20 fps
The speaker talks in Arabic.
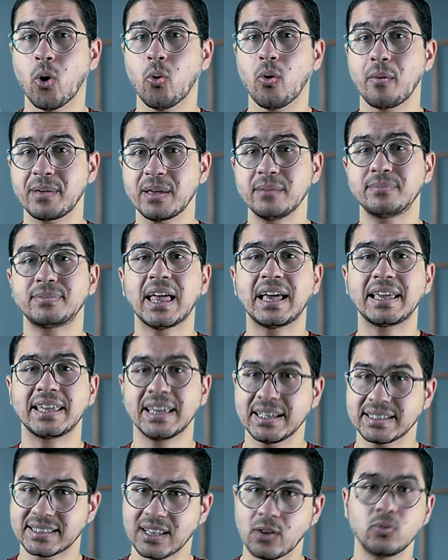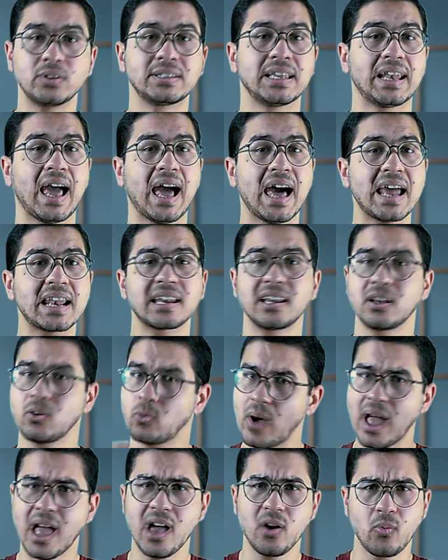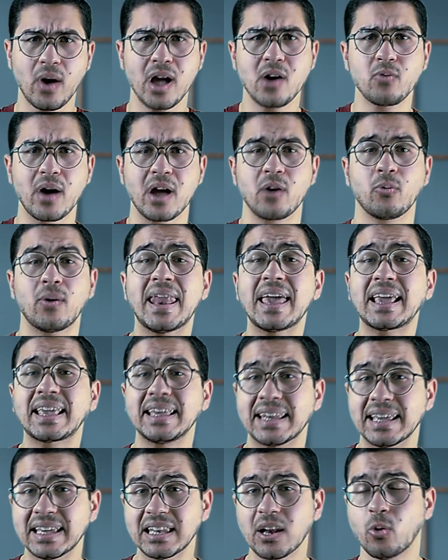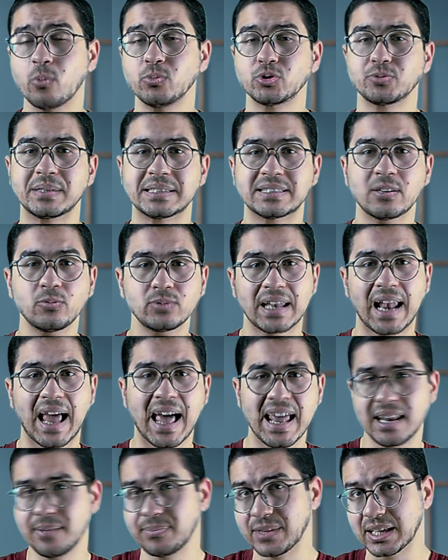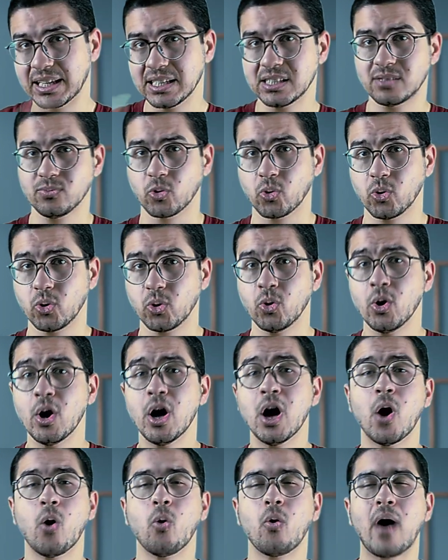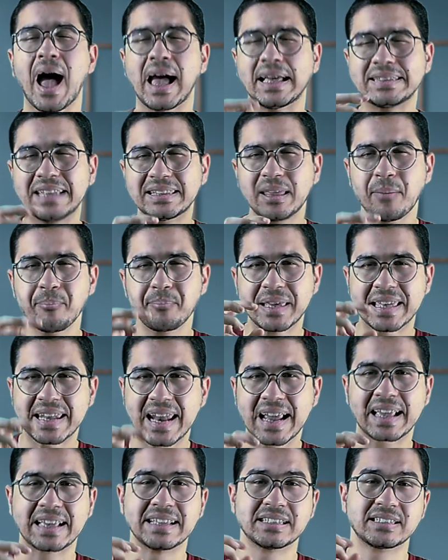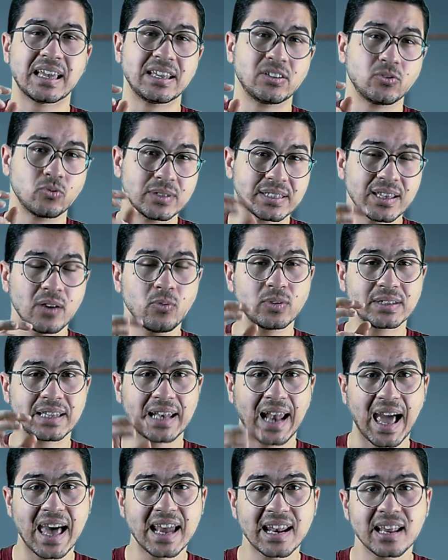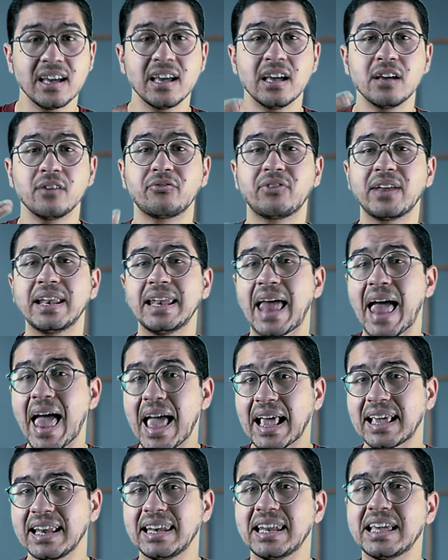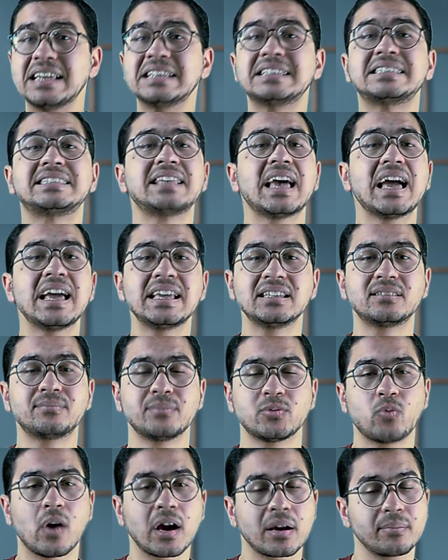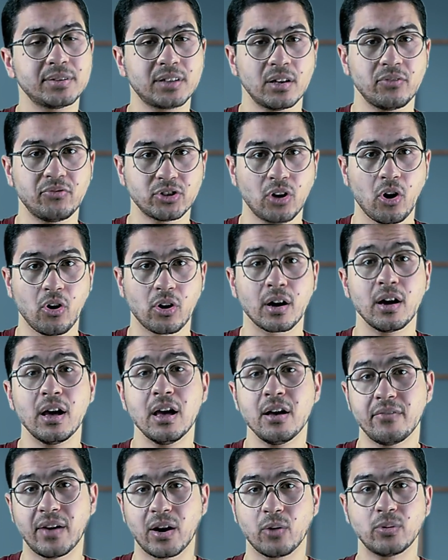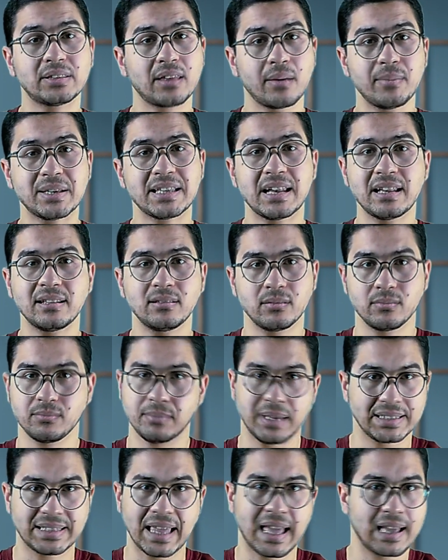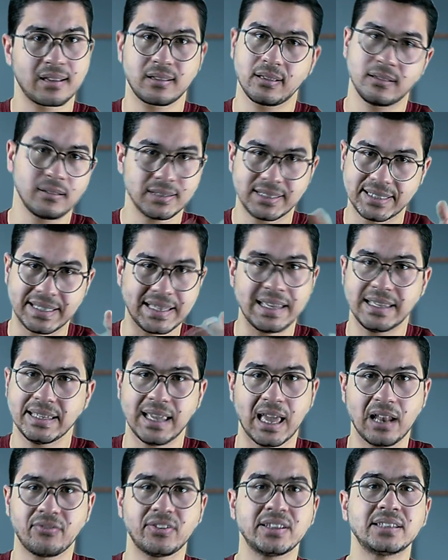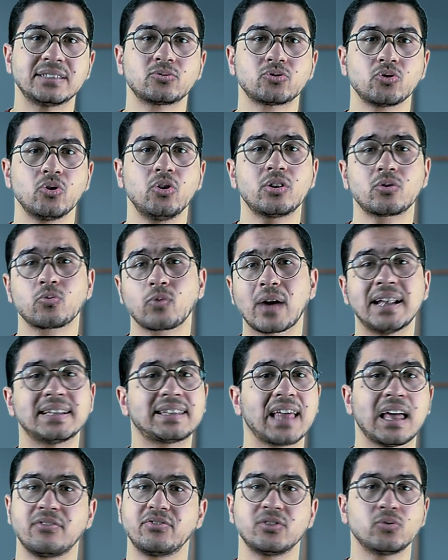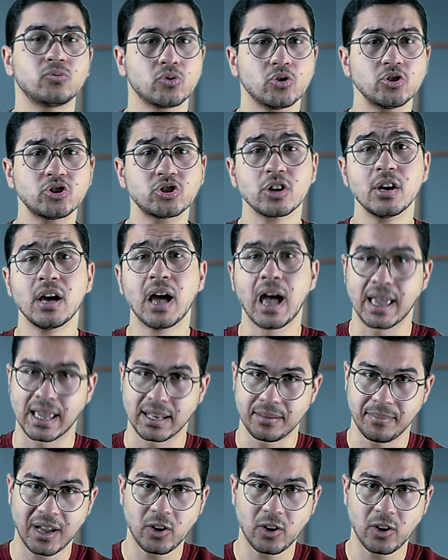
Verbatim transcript: هو بيبدا يزود الحرق و و و ولكن هنا هو مش بيزود الحرق من الجسم كله هو عاده بيركز انه يزود الحرق في الاكل الزايد من وجبه الفطار فلو انت مثلا محتاج سي 2000 سعر وكلت 2000 ونص يعني